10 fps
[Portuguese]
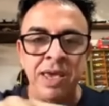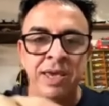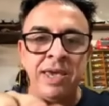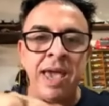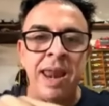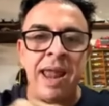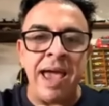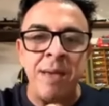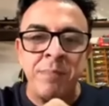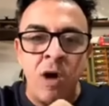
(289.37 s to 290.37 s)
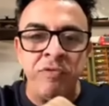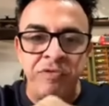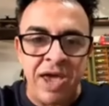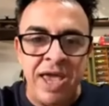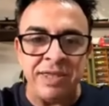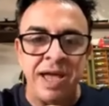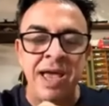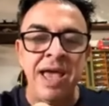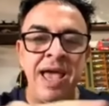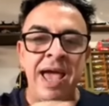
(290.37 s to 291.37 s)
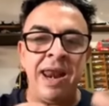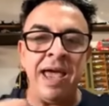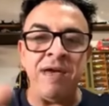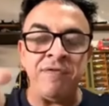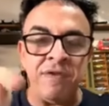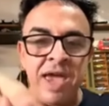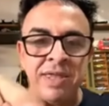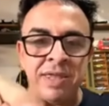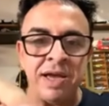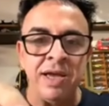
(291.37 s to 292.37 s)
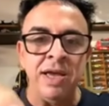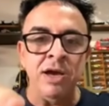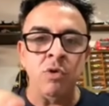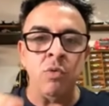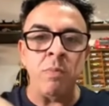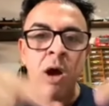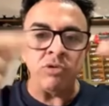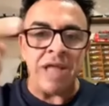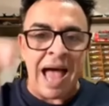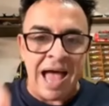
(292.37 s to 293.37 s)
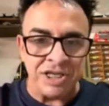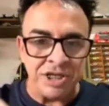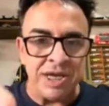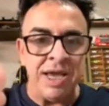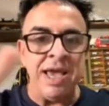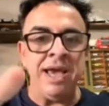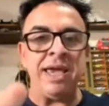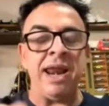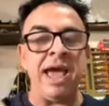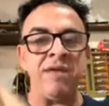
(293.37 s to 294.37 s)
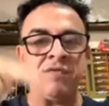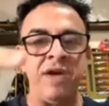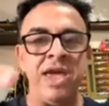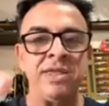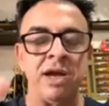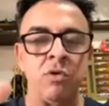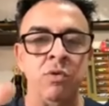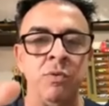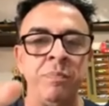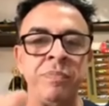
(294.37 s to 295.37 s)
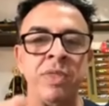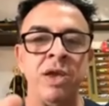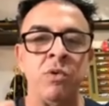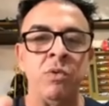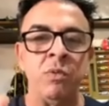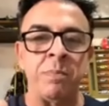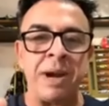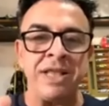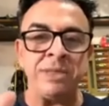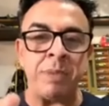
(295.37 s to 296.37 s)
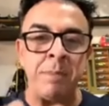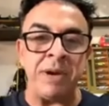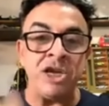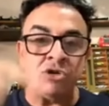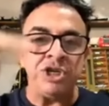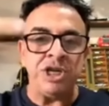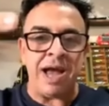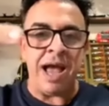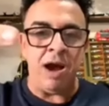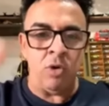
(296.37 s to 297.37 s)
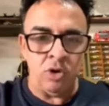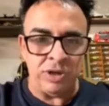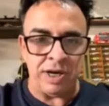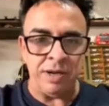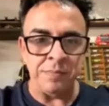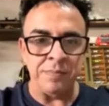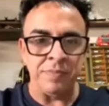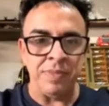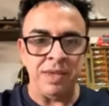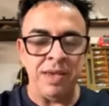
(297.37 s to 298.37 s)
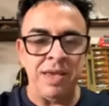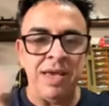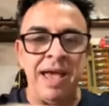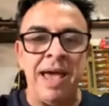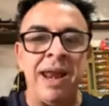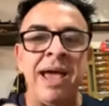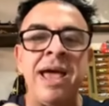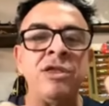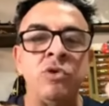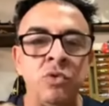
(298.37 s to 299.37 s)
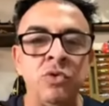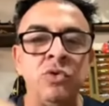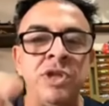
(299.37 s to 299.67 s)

que ela é mal feita, ela é feita com maldade, que ela é feita com, com para prejudicar a outra, ela é tudo